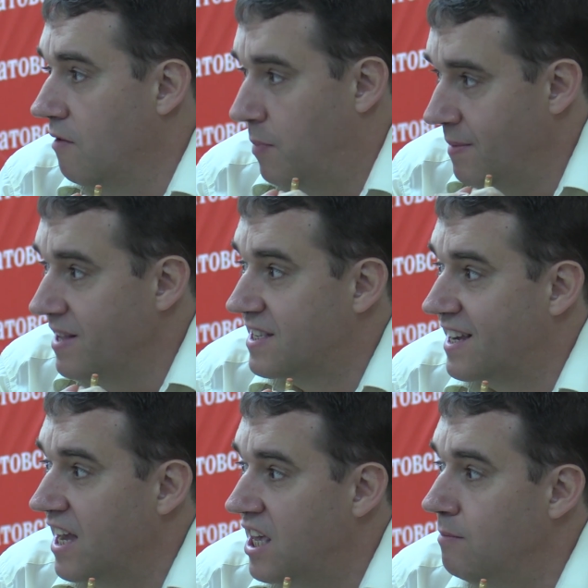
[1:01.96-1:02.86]
Вы понимаете, с
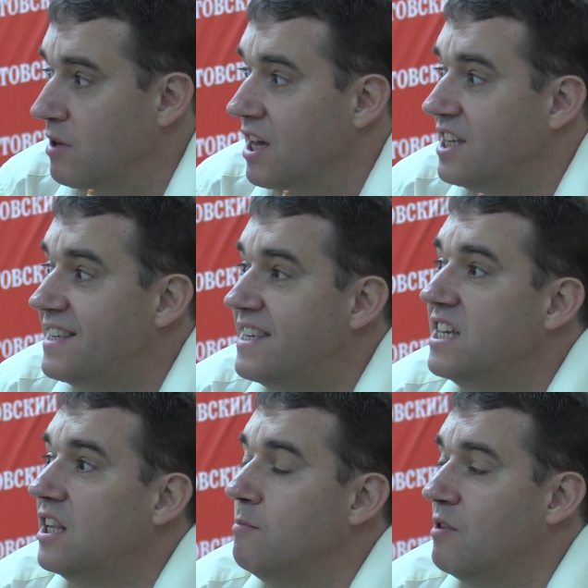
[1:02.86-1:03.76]
какими
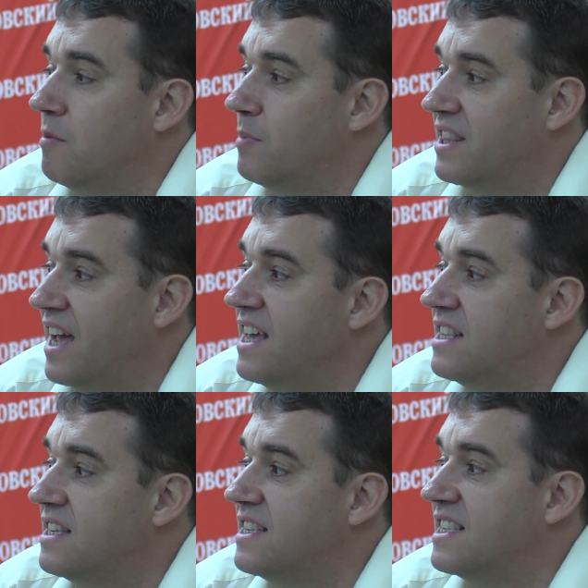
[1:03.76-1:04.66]
силами вы
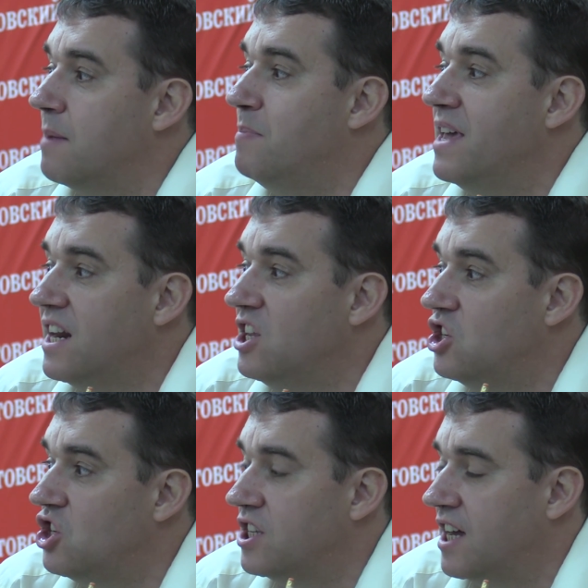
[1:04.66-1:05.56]
пытаетесь
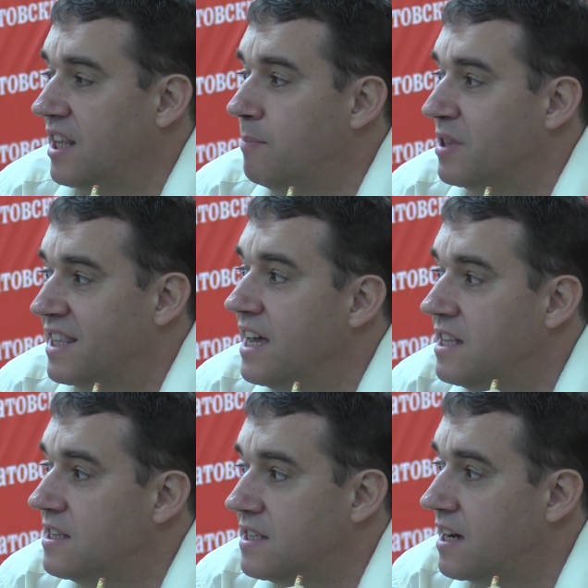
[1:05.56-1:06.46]
соперничать, когда
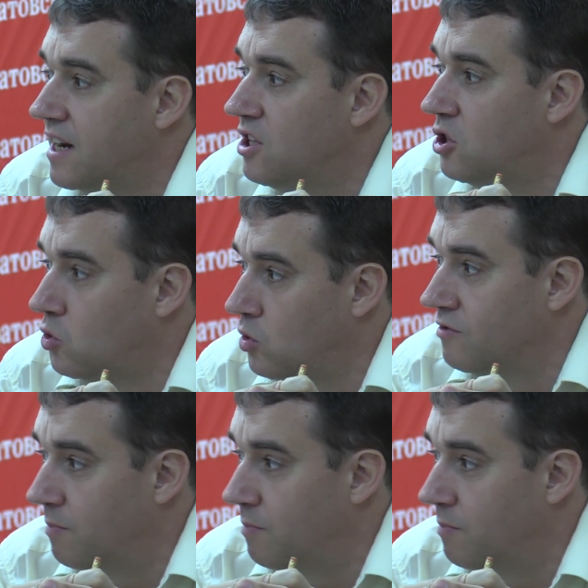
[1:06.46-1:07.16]
пытаетесь сохранить Тролза?